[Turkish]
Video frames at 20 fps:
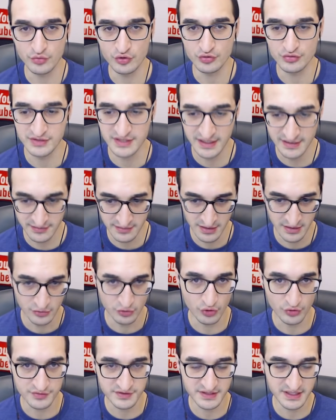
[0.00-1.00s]
O yüzden
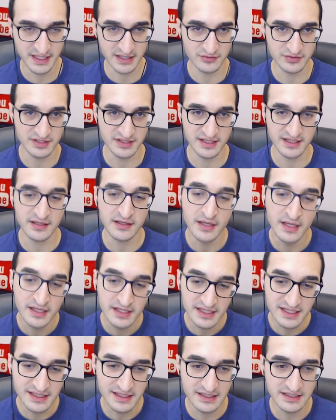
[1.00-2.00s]
Notts County'de
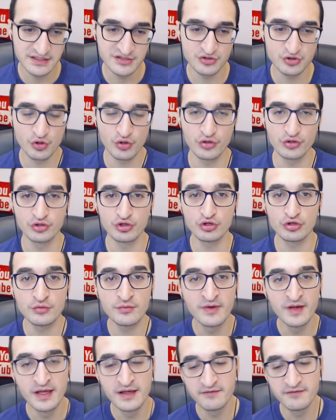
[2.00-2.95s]
İngilizce oynuyordum